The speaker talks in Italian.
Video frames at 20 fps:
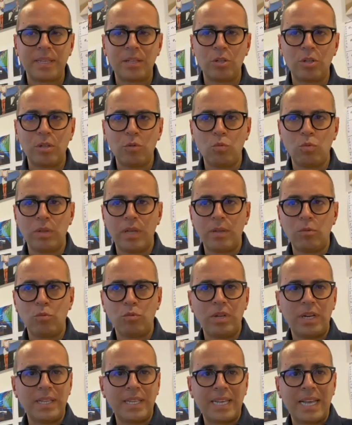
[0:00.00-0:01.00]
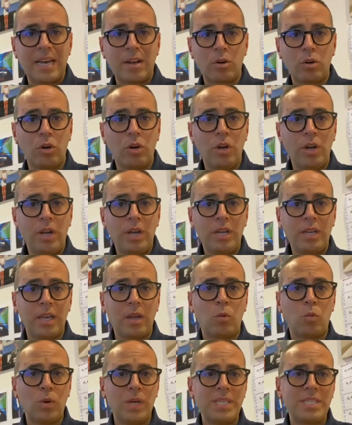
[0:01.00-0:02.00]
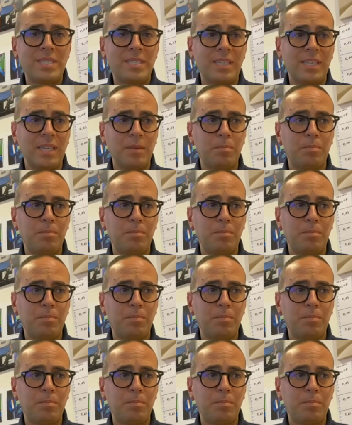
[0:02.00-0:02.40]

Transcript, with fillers: non è inutile negarlo che questi